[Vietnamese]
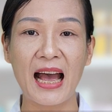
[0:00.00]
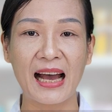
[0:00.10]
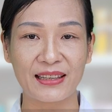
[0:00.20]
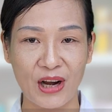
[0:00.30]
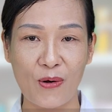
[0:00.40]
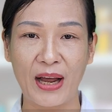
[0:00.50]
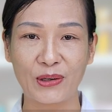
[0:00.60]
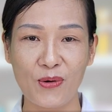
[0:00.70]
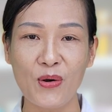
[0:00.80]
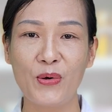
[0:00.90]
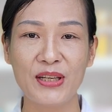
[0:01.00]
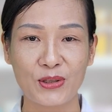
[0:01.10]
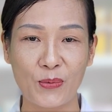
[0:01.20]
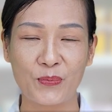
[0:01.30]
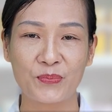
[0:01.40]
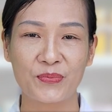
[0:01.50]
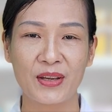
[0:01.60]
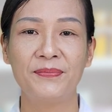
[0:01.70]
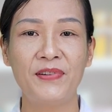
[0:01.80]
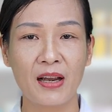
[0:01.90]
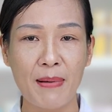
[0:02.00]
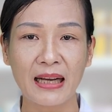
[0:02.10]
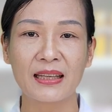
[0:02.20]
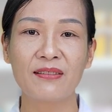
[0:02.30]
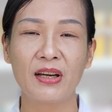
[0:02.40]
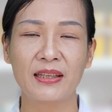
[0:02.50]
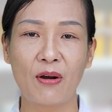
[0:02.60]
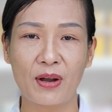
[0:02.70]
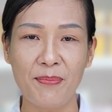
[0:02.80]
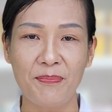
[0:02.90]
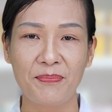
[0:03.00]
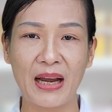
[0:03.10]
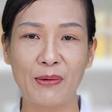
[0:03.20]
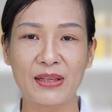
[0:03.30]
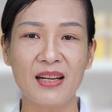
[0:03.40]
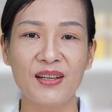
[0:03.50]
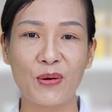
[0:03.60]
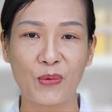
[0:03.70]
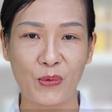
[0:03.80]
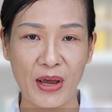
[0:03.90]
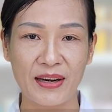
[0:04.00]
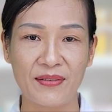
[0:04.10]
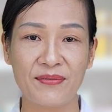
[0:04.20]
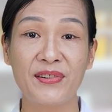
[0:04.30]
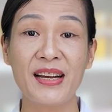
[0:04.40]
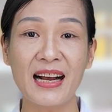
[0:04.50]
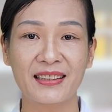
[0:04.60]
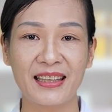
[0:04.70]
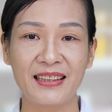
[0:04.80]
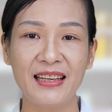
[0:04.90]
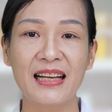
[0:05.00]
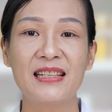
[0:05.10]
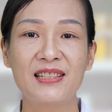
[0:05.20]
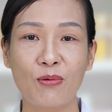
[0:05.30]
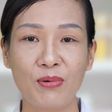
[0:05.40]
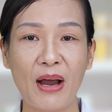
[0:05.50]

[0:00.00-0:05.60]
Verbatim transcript: hàng đầu Hàn Quốc khuyên dùng với bảng thành phần cao cấp là hoạt chất độc quyền với đặc tính là chống